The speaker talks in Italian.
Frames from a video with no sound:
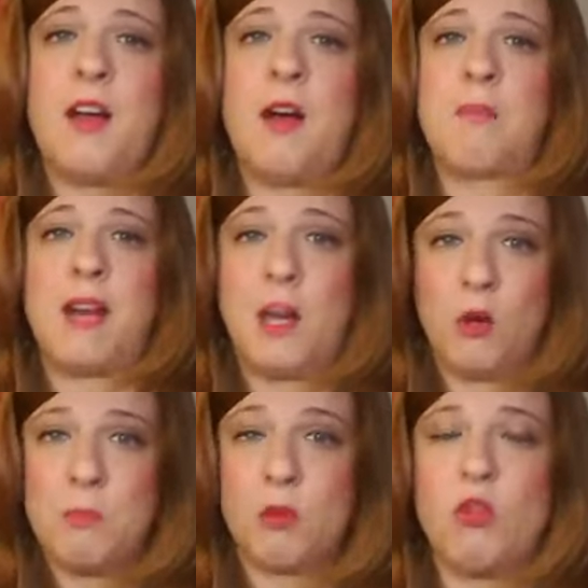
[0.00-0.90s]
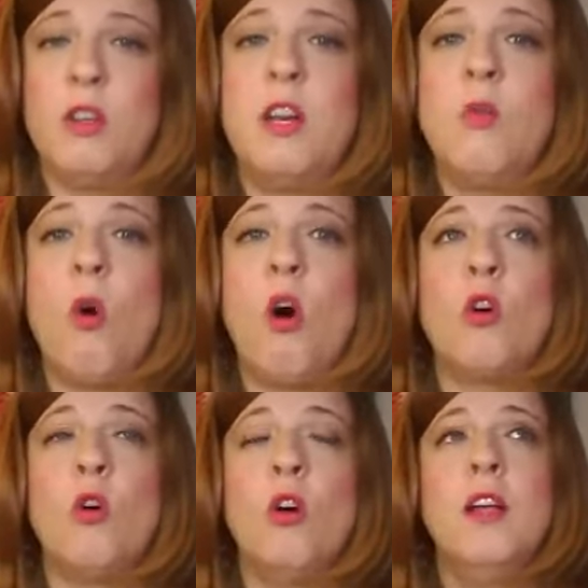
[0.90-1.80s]
a parlare con le persone del
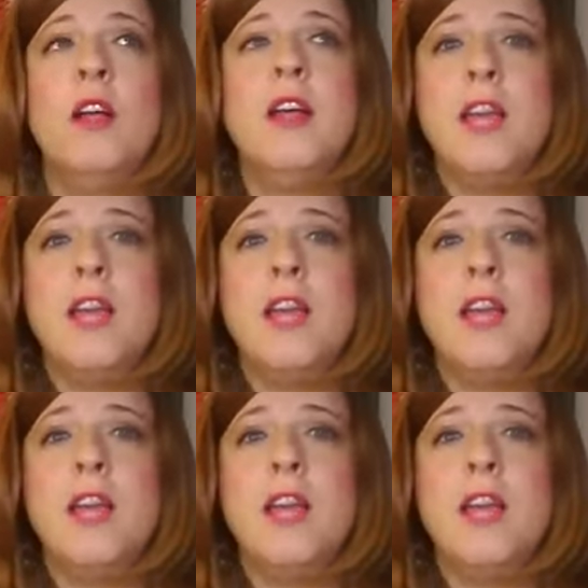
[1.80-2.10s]
luogo.